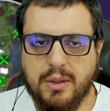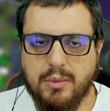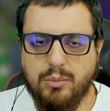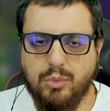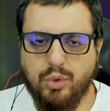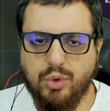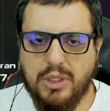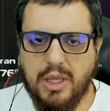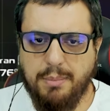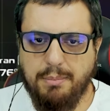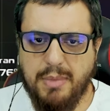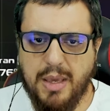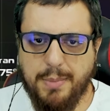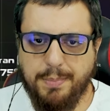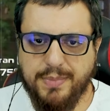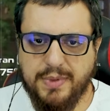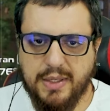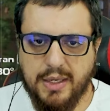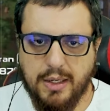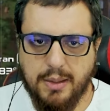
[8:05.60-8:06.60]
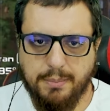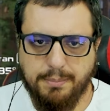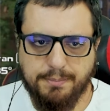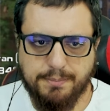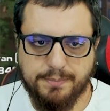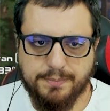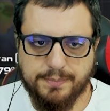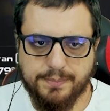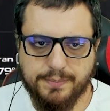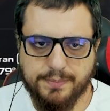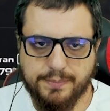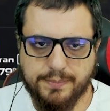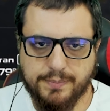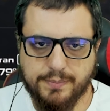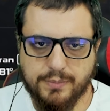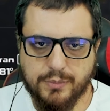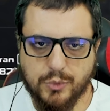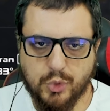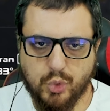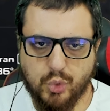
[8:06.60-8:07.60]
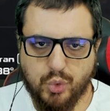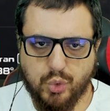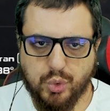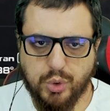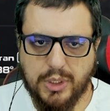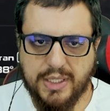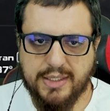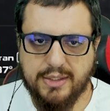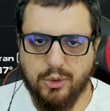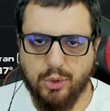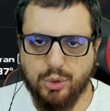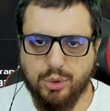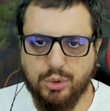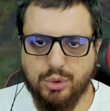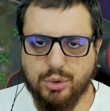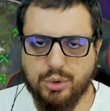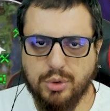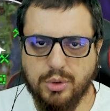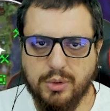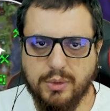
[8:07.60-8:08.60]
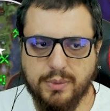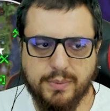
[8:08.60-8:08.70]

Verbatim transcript: Buradan map diyelim. Şuraya gidiyoruz.